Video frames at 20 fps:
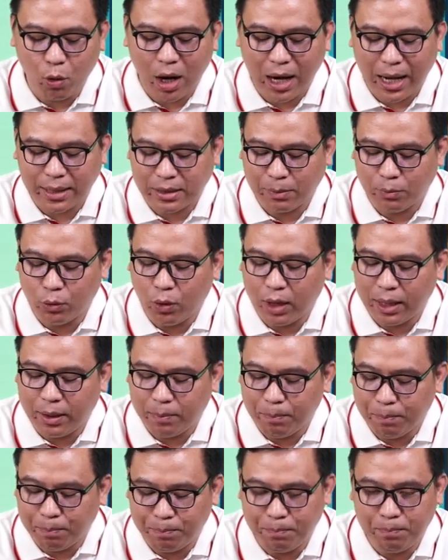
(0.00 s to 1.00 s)
บวกกับจำนวน
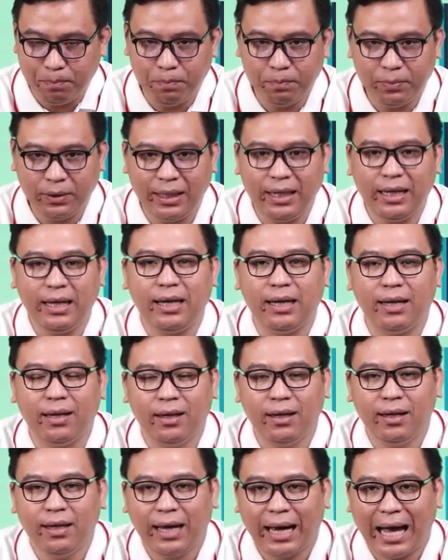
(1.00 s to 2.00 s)
ที่
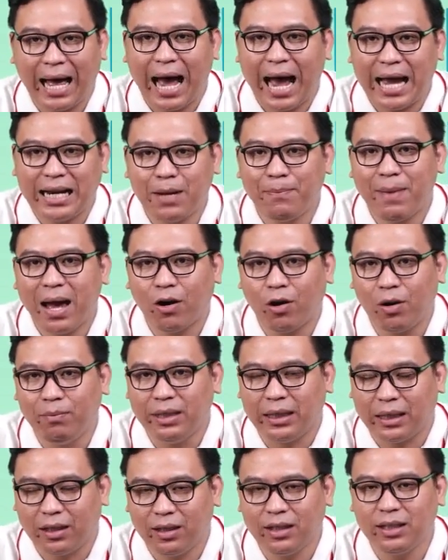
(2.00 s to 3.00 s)
ขายได้มากกว่าห
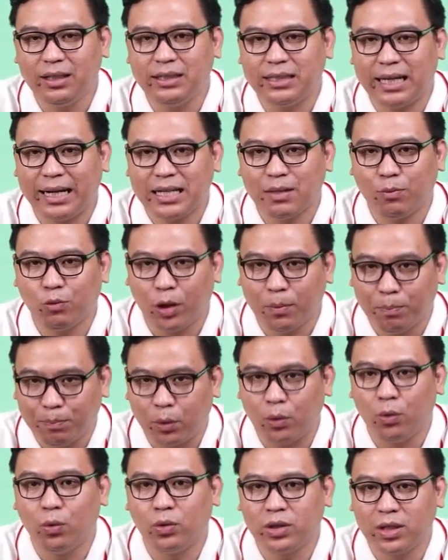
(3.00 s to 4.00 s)
มึกก็คือจะได้จำนวน
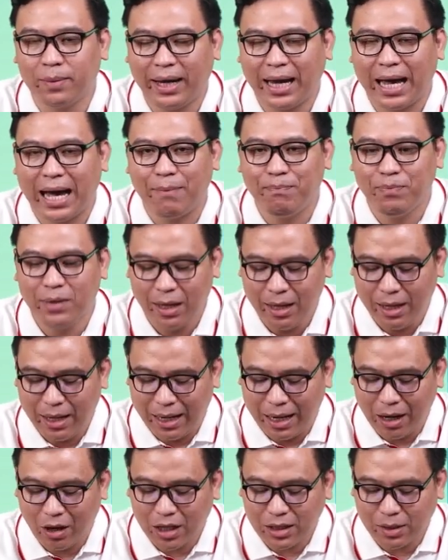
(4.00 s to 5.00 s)
ปูใช่ไหมครับ
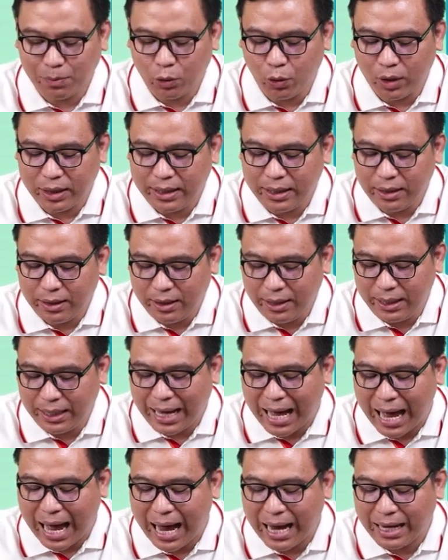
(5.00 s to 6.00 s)
แล้วก็จำนวนที่
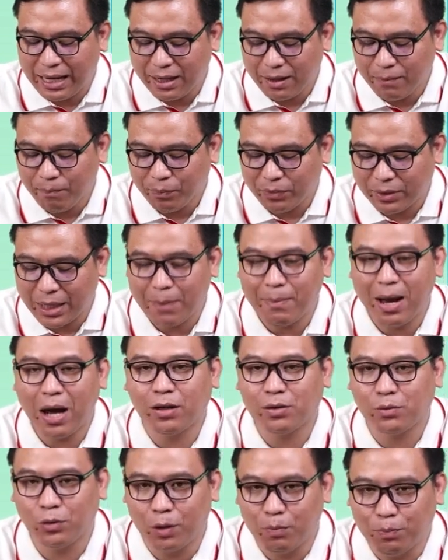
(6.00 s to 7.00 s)
ขายได้มาก
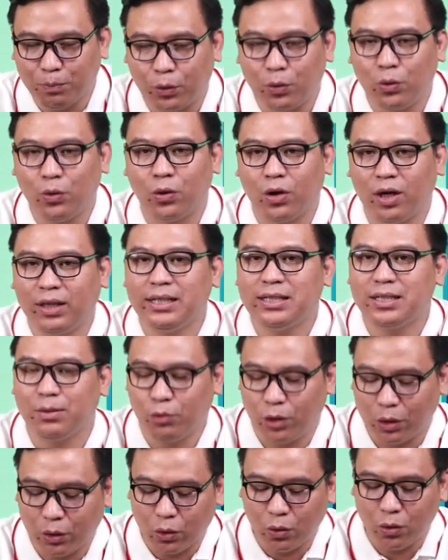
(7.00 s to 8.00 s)
กว่าจำนวนปู ก็คือ
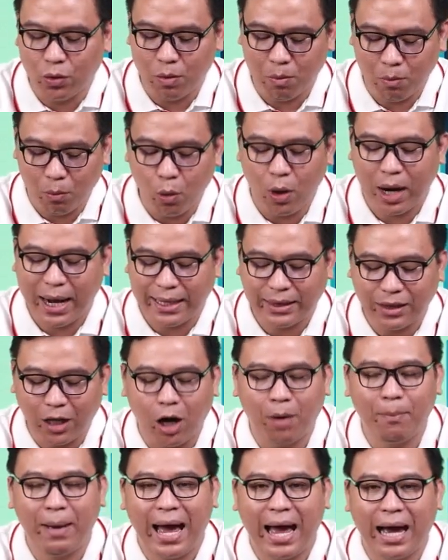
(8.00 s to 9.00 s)
จำนวนกุ้งบวกกัน
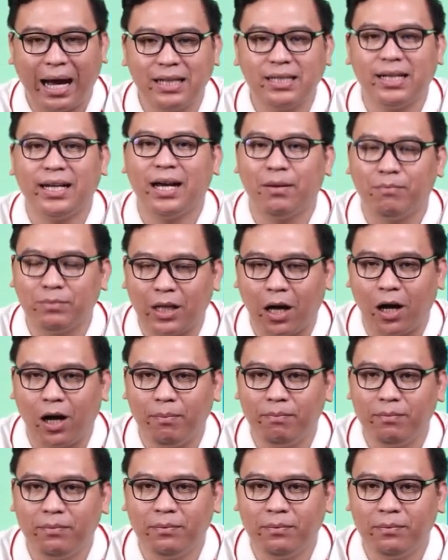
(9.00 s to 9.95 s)
ต่อมาก็จะได้คำตอบ